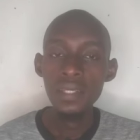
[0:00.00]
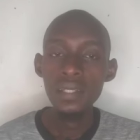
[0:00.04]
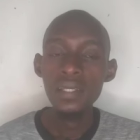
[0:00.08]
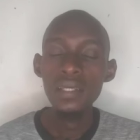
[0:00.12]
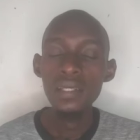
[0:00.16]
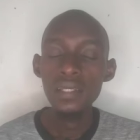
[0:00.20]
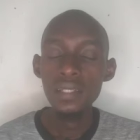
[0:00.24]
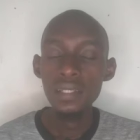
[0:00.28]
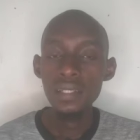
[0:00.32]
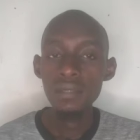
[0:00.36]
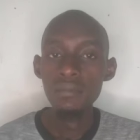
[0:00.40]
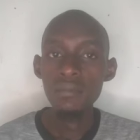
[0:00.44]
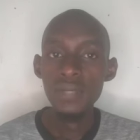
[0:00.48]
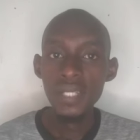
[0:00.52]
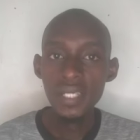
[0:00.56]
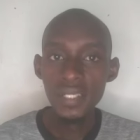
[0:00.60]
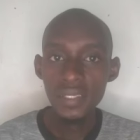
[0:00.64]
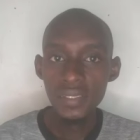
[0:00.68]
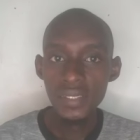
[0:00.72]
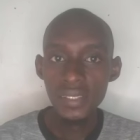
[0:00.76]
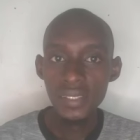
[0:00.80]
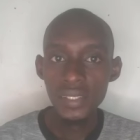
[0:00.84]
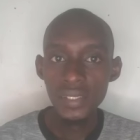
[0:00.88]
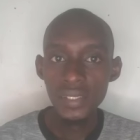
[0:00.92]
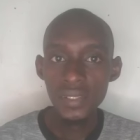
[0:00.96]

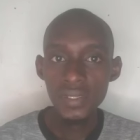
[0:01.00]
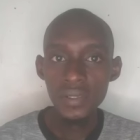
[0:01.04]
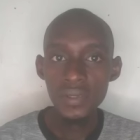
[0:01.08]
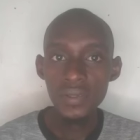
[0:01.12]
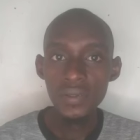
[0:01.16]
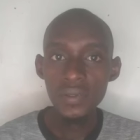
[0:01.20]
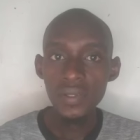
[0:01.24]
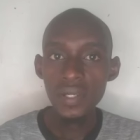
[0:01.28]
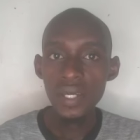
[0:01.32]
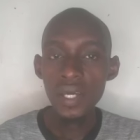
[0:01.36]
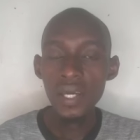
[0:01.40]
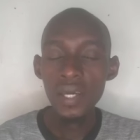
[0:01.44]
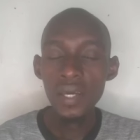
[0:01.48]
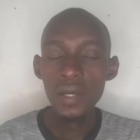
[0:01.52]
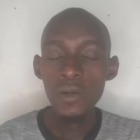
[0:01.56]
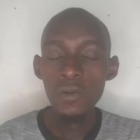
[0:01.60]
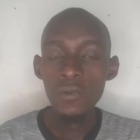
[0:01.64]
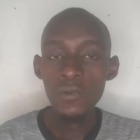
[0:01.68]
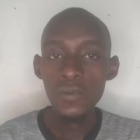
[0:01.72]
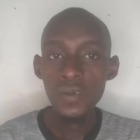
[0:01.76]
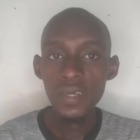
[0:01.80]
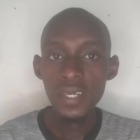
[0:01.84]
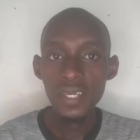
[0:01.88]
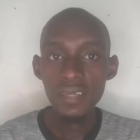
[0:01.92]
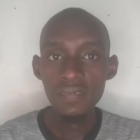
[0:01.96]
لماذا أو
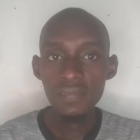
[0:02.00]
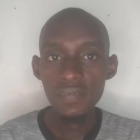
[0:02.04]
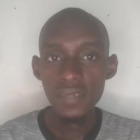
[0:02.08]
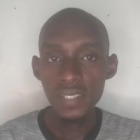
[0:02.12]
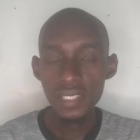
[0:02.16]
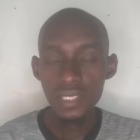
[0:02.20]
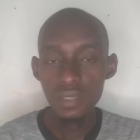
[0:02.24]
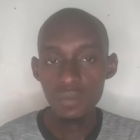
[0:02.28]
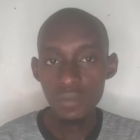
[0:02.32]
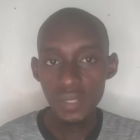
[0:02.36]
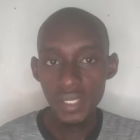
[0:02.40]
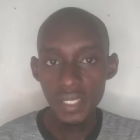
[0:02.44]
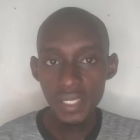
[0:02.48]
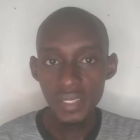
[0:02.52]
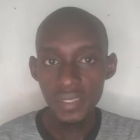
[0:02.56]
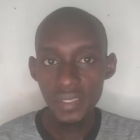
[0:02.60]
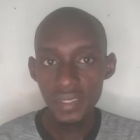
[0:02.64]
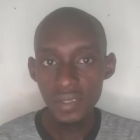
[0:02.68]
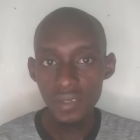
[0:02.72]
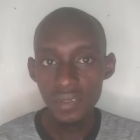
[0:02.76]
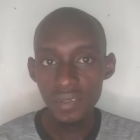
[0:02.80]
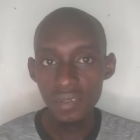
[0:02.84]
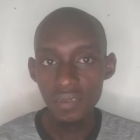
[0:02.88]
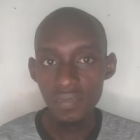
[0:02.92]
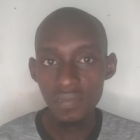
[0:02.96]
كيف يتميز
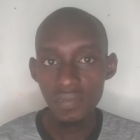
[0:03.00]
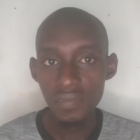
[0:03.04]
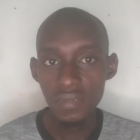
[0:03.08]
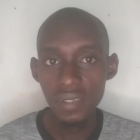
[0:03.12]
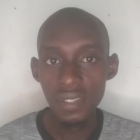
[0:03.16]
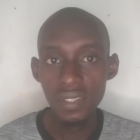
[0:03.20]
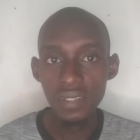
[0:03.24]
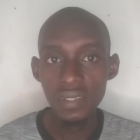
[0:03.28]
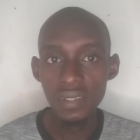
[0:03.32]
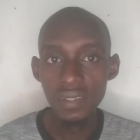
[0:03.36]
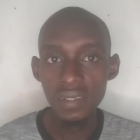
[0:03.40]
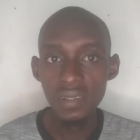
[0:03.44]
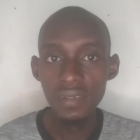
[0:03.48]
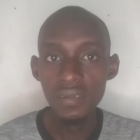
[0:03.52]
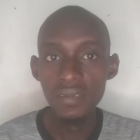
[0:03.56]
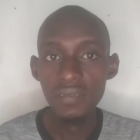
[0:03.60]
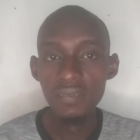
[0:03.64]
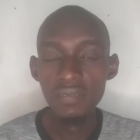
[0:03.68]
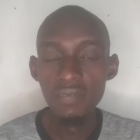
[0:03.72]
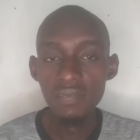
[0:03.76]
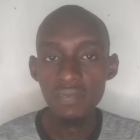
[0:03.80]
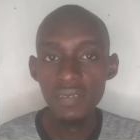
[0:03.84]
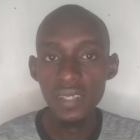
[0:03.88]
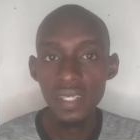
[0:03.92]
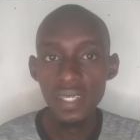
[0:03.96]
الطفل
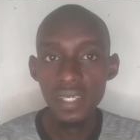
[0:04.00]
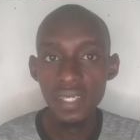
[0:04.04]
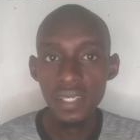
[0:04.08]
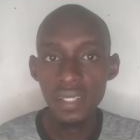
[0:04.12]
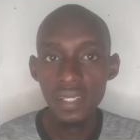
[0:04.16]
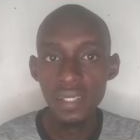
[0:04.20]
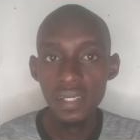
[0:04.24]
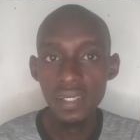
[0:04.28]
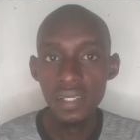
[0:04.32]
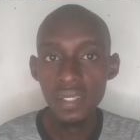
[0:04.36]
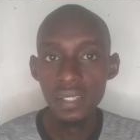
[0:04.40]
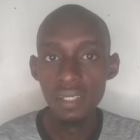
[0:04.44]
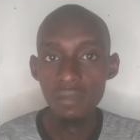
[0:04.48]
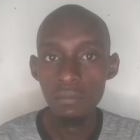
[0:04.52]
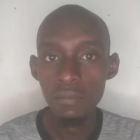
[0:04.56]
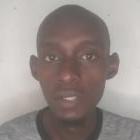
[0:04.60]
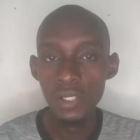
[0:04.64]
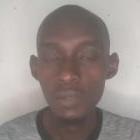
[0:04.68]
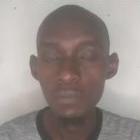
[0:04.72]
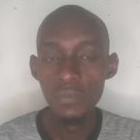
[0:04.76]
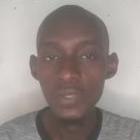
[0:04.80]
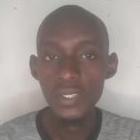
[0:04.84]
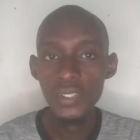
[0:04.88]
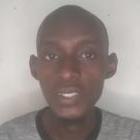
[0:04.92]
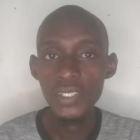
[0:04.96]
في
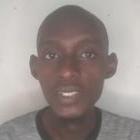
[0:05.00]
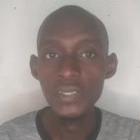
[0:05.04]
البرمجة